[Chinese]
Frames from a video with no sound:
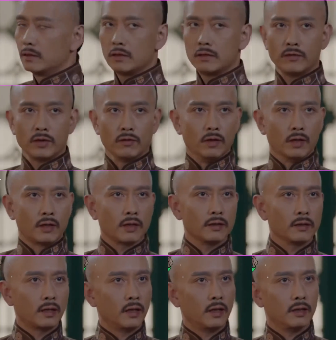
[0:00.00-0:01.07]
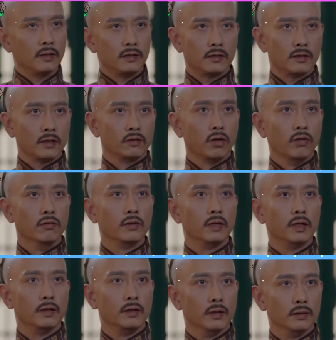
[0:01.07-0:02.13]
是不是应该给他点一个赞呢？
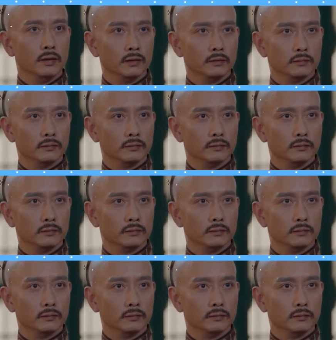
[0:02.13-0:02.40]
我们